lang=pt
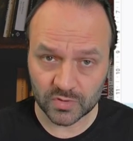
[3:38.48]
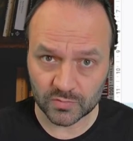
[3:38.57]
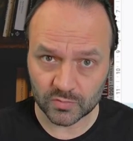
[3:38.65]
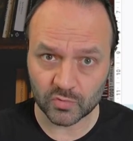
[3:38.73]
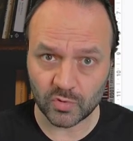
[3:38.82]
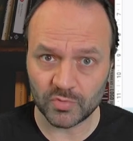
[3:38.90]

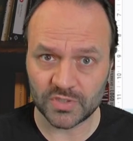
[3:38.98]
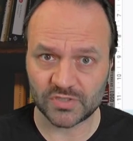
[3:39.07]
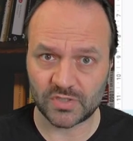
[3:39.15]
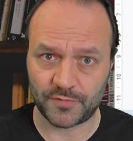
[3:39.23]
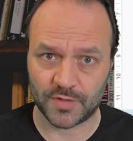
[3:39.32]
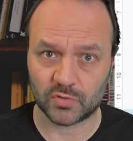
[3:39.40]
como que isso é
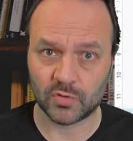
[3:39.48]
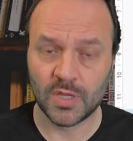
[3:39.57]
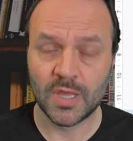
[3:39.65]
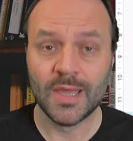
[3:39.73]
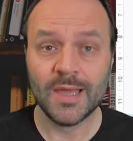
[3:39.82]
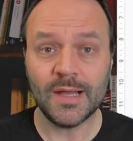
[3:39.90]
feito?
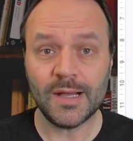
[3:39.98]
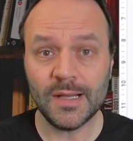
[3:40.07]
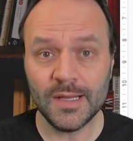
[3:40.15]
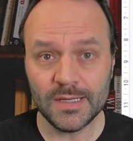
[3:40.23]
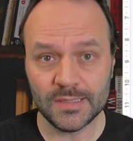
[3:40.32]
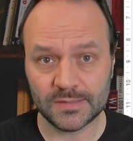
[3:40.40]

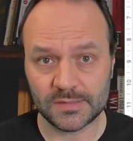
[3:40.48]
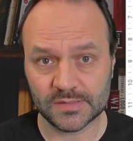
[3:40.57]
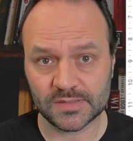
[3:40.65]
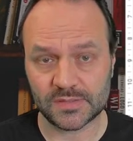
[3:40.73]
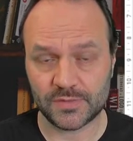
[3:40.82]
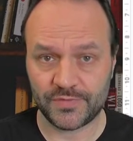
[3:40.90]

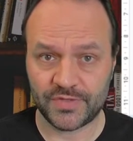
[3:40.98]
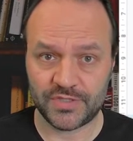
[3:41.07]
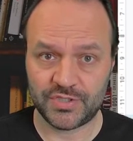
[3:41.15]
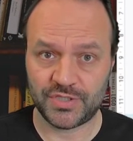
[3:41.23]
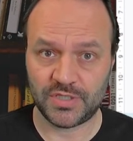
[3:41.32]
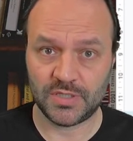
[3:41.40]
Antes
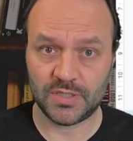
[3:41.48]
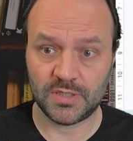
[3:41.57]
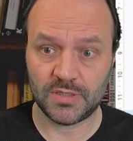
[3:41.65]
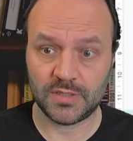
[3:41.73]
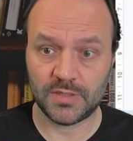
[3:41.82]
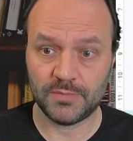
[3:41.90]

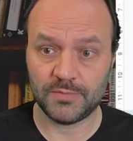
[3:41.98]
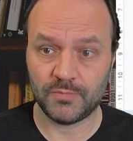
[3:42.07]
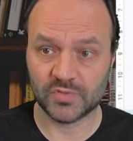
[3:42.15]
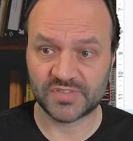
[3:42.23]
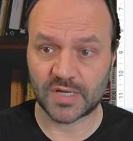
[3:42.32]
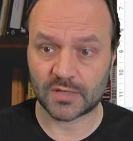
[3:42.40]
de
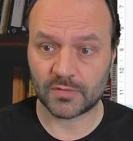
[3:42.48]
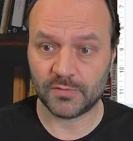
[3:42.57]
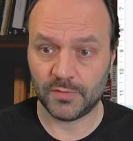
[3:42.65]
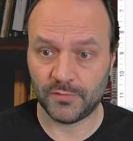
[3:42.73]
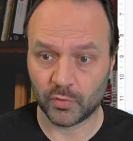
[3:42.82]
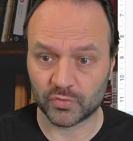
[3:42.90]
mostrar e
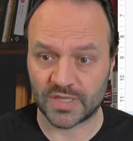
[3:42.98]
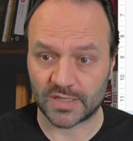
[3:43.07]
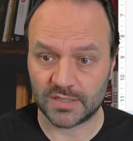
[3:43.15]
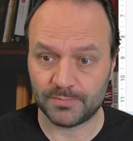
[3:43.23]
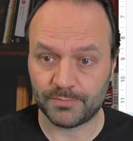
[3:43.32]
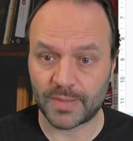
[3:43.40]
voltar aqui
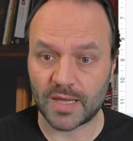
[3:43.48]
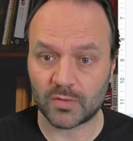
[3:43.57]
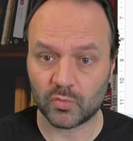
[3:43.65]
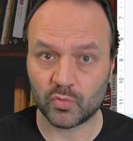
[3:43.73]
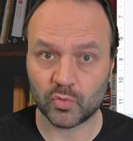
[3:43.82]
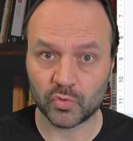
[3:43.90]
para o
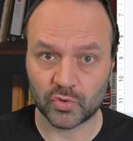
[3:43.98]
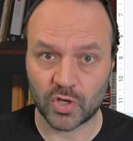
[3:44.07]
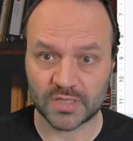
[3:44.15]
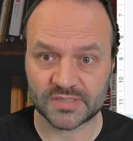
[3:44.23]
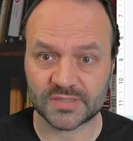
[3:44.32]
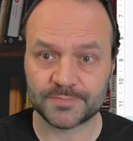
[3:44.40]
Google
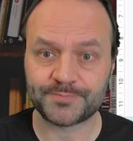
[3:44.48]
Docs,